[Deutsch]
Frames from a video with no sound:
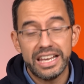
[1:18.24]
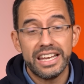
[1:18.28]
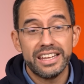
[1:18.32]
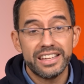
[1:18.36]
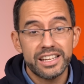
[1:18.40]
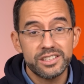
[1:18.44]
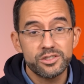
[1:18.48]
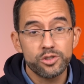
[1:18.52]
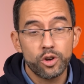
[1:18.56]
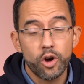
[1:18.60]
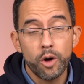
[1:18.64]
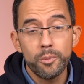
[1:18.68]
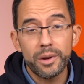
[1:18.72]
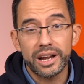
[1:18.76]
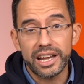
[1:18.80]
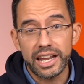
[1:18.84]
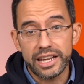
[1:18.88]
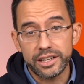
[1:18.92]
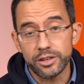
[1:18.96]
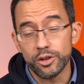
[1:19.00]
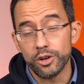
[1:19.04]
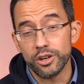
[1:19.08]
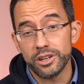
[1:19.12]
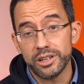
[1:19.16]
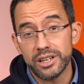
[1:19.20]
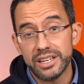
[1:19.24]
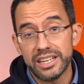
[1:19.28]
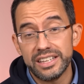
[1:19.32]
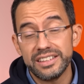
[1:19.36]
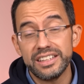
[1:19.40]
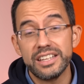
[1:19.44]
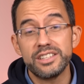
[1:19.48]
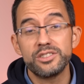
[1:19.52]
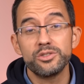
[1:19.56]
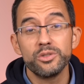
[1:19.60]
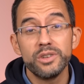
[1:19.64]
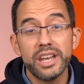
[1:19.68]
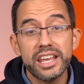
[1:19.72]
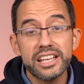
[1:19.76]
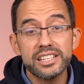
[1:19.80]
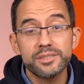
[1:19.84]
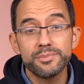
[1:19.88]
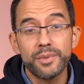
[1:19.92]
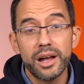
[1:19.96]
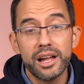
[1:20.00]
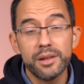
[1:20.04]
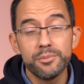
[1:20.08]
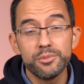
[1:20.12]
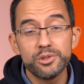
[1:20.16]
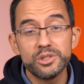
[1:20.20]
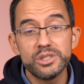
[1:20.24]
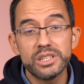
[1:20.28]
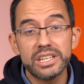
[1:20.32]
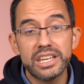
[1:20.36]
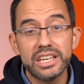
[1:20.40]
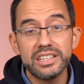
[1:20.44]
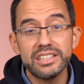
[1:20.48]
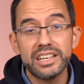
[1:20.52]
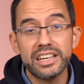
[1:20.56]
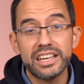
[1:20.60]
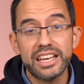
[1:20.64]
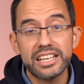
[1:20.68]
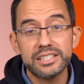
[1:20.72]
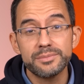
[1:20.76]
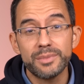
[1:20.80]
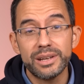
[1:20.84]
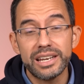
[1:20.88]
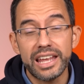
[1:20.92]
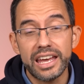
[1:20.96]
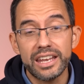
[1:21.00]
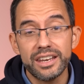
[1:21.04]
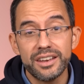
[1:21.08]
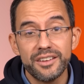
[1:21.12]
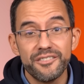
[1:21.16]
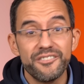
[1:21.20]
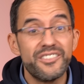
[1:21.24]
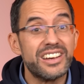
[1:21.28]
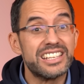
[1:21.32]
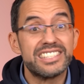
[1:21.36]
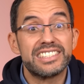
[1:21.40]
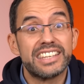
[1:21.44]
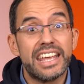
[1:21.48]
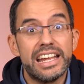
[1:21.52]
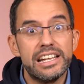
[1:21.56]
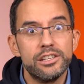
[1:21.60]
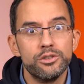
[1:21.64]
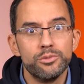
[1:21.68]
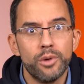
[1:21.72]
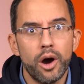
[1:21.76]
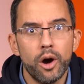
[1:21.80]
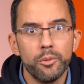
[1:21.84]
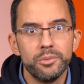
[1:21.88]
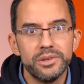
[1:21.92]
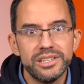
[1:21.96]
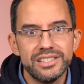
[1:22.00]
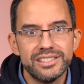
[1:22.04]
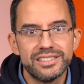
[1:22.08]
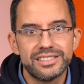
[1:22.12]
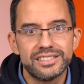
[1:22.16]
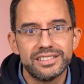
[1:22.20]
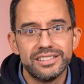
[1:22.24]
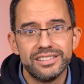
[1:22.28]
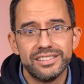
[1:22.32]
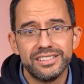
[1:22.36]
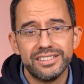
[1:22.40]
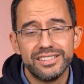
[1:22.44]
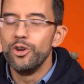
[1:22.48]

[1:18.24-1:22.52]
Dazu kommen wir gleich noch. Denn zunächst mal müssen die Kinder ja erstmal lernen, was Geld überhaupt ist.